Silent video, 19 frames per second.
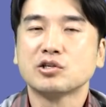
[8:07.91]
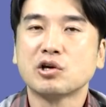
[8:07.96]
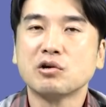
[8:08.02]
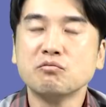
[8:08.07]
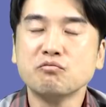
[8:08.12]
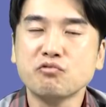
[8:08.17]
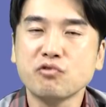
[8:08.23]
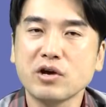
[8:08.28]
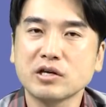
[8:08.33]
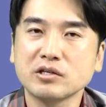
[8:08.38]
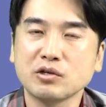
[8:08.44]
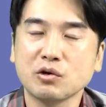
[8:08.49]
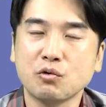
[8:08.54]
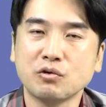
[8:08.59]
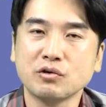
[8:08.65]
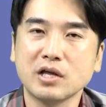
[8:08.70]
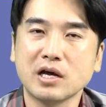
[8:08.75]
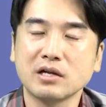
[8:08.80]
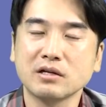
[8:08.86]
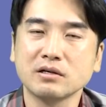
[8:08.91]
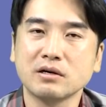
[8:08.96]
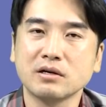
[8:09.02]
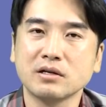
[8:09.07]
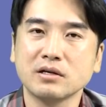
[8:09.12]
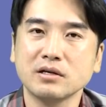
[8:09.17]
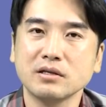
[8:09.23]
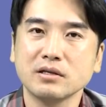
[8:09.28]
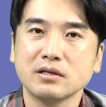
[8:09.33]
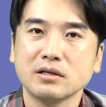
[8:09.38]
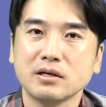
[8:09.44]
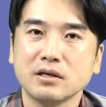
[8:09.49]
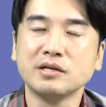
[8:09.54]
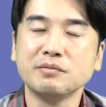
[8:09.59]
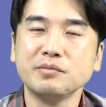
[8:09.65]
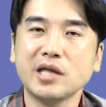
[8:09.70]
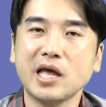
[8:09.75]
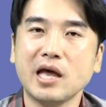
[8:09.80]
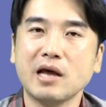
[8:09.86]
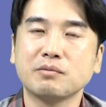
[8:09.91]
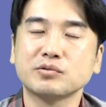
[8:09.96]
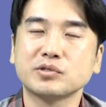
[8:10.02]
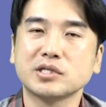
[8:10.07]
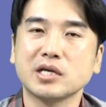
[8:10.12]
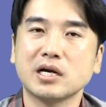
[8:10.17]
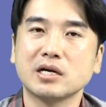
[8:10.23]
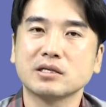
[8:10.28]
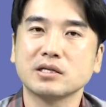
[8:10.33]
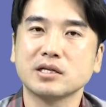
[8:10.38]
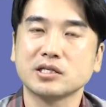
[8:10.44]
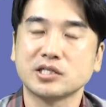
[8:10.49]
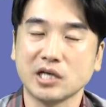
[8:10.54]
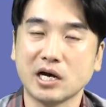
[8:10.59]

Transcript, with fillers: 정부에서 원하는 거는 임대업자들이